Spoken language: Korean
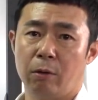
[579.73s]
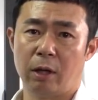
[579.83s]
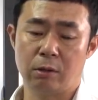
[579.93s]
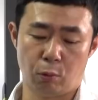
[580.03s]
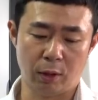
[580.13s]

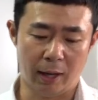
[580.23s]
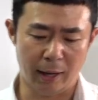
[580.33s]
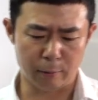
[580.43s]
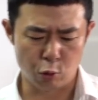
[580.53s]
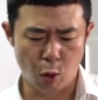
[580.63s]
그래서
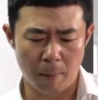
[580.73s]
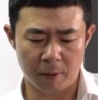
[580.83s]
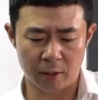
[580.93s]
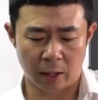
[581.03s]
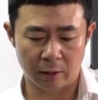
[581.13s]
우리가
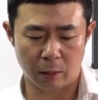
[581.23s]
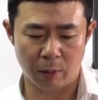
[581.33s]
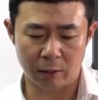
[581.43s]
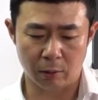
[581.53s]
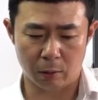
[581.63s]
조합원이 된다고
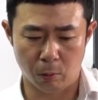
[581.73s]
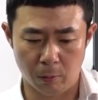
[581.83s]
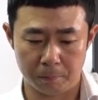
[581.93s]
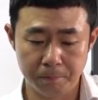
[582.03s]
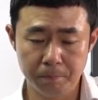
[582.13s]

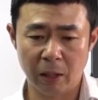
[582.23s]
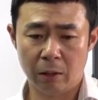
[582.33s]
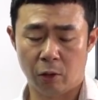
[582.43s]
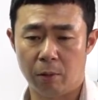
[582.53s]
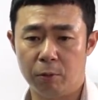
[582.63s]
하더라도
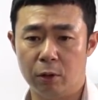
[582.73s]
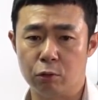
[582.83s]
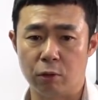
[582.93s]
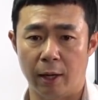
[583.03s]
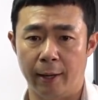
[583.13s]
여러분들
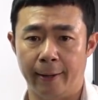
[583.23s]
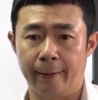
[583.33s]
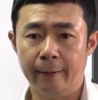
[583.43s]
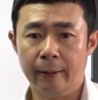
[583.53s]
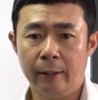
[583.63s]

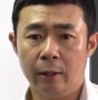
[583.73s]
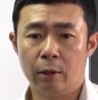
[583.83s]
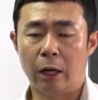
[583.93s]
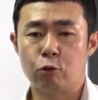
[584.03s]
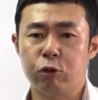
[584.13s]
중에
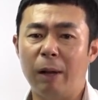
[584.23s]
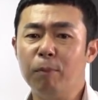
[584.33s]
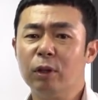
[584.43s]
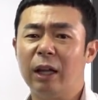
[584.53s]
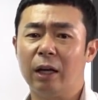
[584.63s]
아, 추가
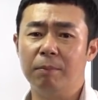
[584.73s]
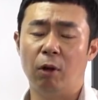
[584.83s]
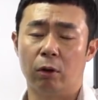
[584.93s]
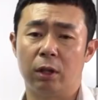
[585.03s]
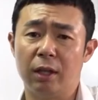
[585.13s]
분담금은
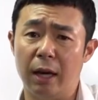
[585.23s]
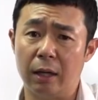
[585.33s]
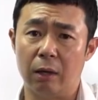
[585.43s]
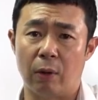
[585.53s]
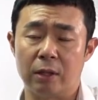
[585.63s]
어떻게
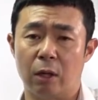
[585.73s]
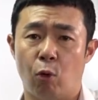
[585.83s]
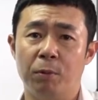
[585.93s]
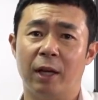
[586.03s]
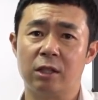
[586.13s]
할까 굉장히
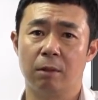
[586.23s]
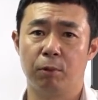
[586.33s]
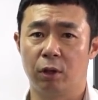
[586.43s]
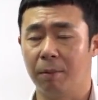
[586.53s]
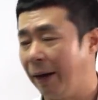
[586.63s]
고민하시는
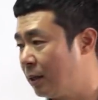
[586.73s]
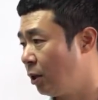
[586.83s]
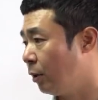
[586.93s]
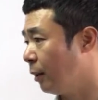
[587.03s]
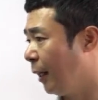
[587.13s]
분들이
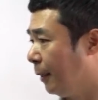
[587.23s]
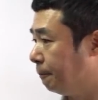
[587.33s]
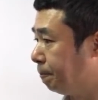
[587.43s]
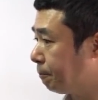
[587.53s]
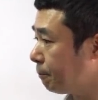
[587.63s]

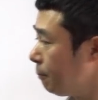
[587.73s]
많으셨는데